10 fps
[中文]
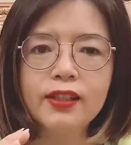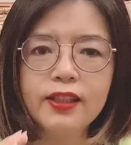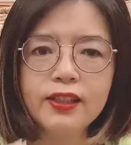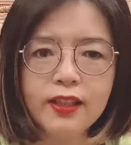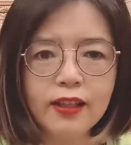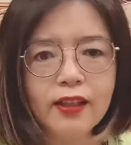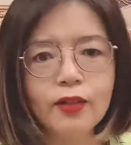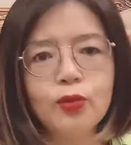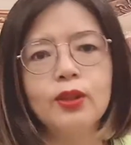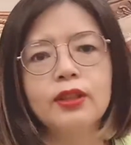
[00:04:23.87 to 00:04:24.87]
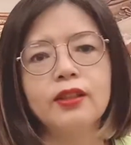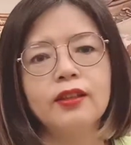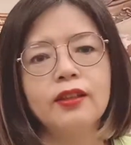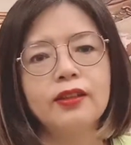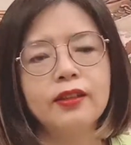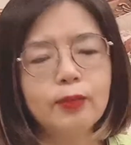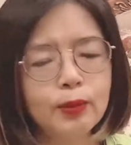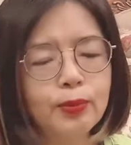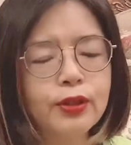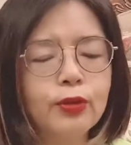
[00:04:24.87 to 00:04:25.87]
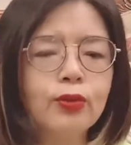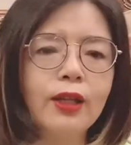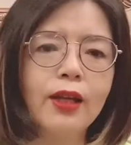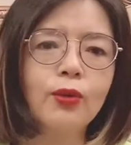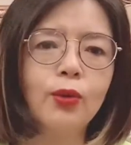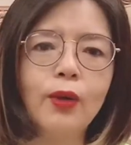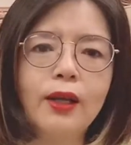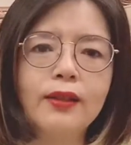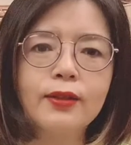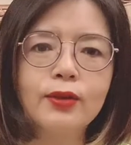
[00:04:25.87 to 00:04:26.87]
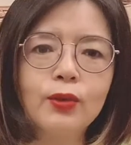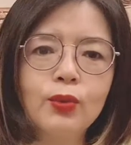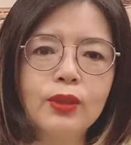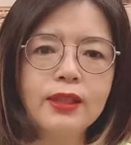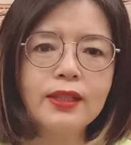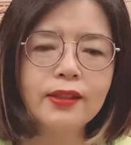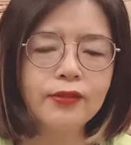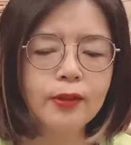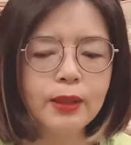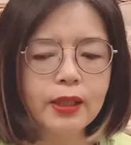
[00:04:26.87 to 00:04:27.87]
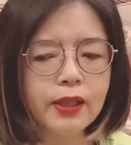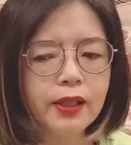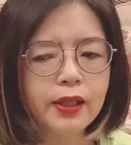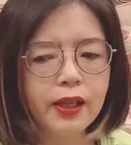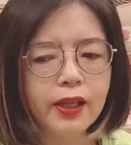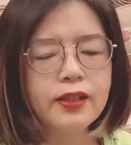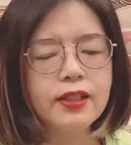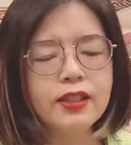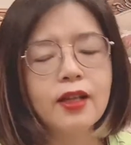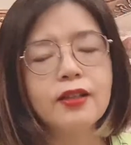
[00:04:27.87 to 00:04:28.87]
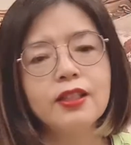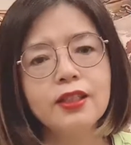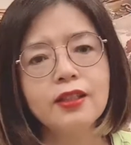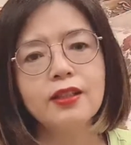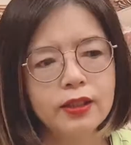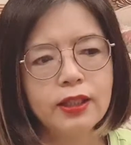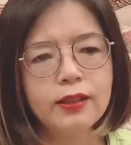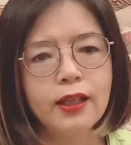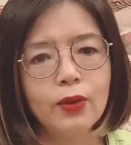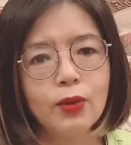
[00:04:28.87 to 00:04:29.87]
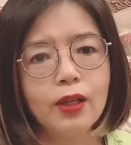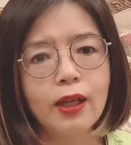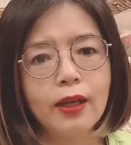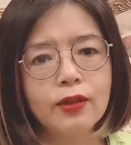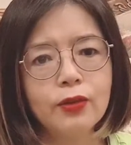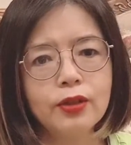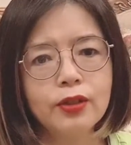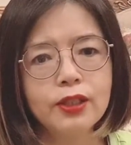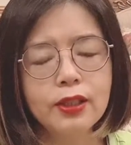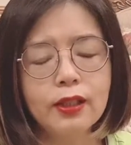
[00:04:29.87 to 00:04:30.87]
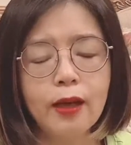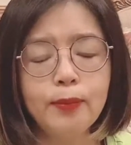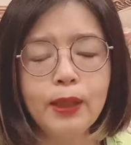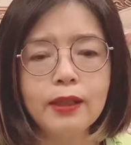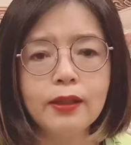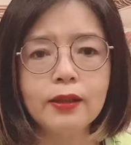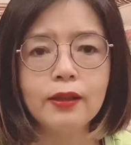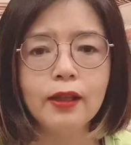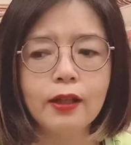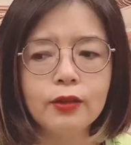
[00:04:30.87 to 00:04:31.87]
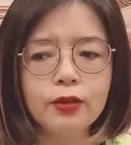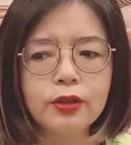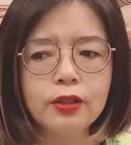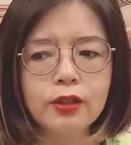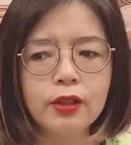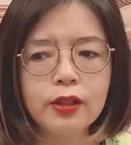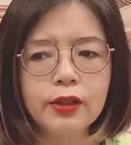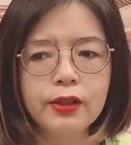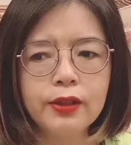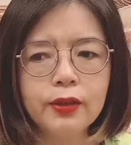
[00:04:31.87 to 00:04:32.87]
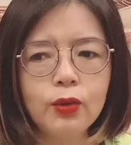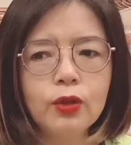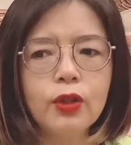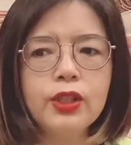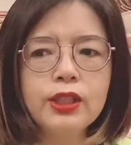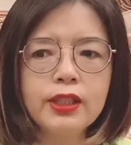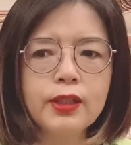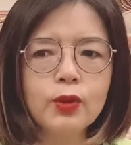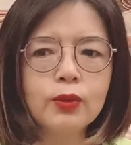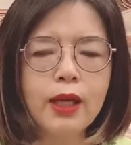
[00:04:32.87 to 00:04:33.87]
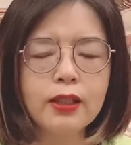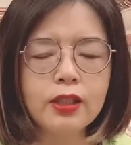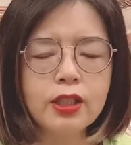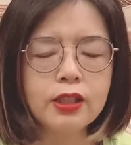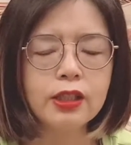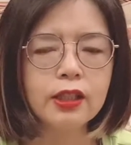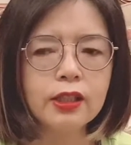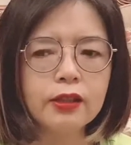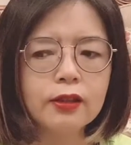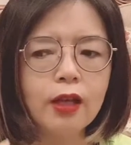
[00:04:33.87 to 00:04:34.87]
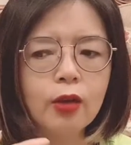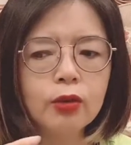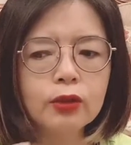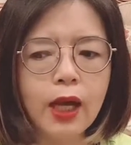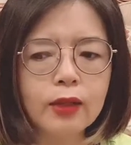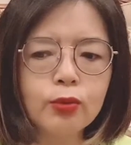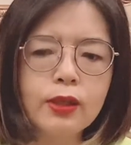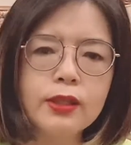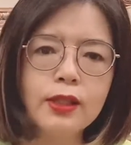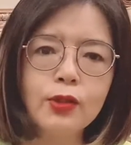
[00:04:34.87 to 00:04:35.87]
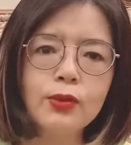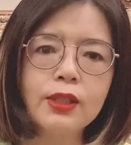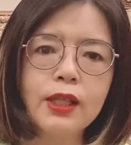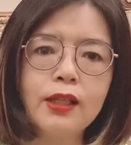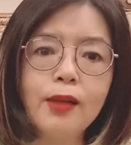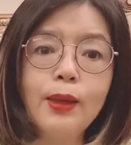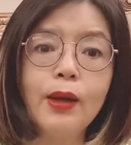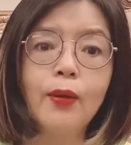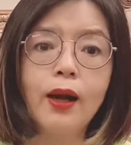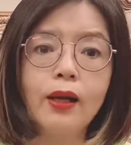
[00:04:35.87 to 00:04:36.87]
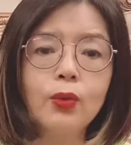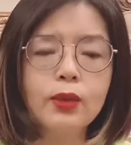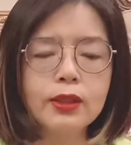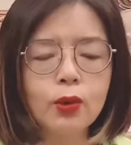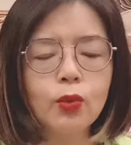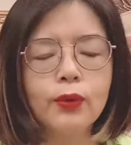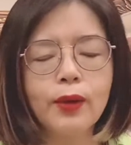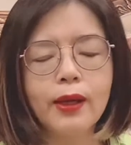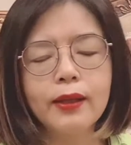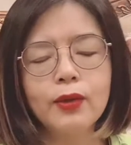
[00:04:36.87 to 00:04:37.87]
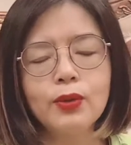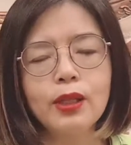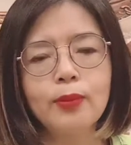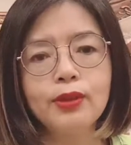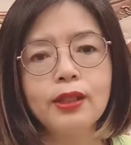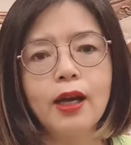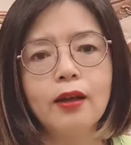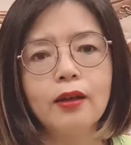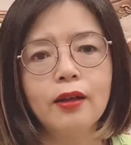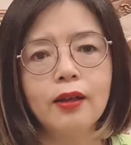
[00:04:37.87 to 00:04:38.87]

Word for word: 引领我的。根本不是我来规划的，所以我在这方面很相信。现在越来就是心态变得哈，就是遇到一些重大的事情，然后它突然间出现一个变化，跟我跟我原来的预想不一样了，